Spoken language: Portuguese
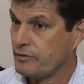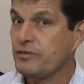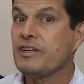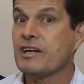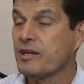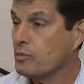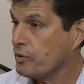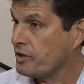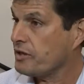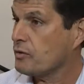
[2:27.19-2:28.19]
via
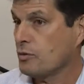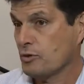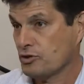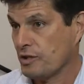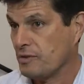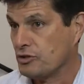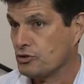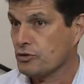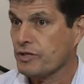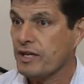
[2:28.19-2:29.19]
Cambuí, como eu já
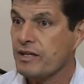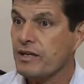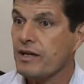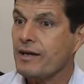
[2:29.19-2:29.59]
mencionei,